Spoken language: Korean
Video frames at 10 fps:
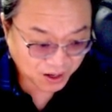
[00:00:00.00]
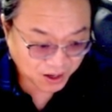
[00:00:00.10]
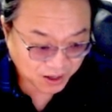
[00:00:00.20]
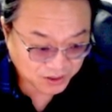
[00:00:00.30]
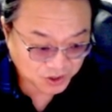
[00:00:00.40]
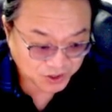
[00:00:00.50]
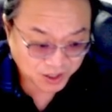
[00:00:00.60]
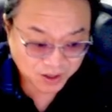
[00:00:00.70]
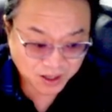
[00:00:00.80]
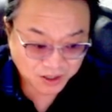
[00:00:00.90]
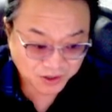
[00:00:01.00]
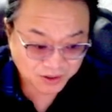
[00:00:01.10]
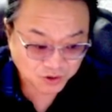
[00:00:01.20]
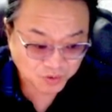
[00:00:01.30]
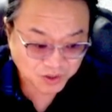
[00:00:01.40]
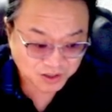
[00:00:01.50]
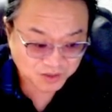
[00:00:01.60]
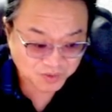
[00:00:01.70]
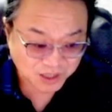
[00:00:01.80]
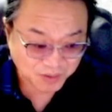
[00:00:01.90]
아, 전일 기관은 좀
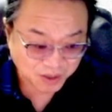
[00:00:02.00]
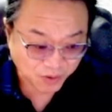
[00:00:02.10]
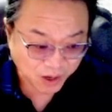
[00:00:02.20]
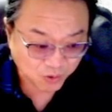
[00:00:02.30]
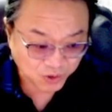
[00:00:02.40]
던졌습니다만